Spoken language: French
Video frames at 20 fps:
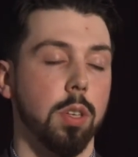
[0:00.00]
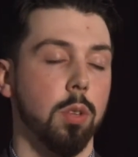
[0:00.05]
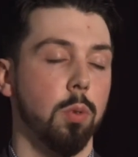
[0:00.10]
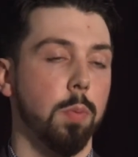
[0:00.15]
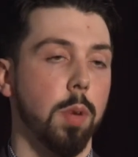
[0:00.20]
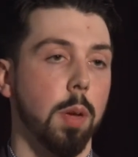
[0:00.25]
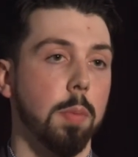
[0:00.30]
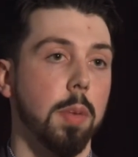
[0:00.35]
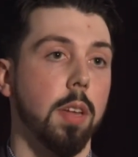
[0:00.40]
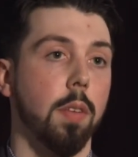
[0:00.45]
qui
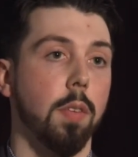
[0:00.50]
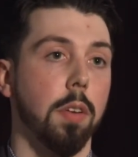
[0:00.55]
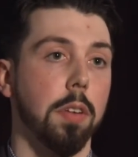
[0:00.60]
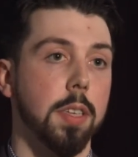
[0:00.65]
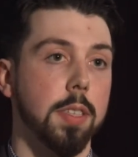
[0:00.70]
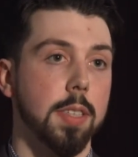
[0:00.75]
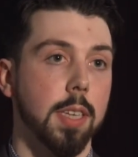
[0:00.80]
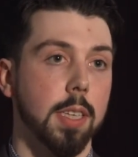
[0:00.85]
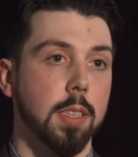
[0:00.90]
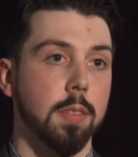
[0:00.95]
nous permet d'avoir
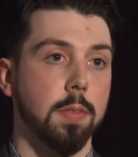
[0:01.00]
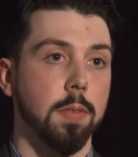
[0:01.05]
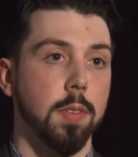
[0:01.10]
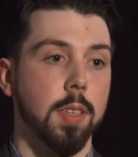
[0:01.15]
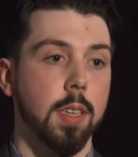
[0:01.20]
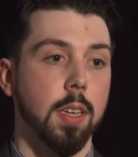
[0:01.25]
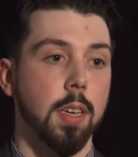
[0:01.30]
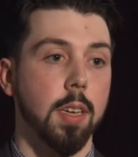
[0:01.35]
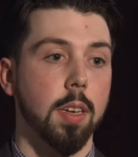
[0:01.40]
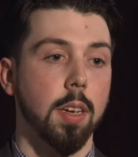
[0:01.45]
des
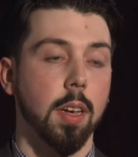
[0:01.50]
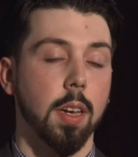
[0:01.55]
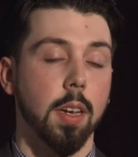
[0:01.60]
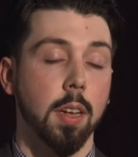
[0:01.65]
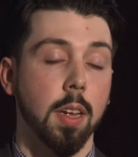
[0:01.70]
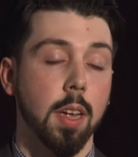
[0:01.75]
activités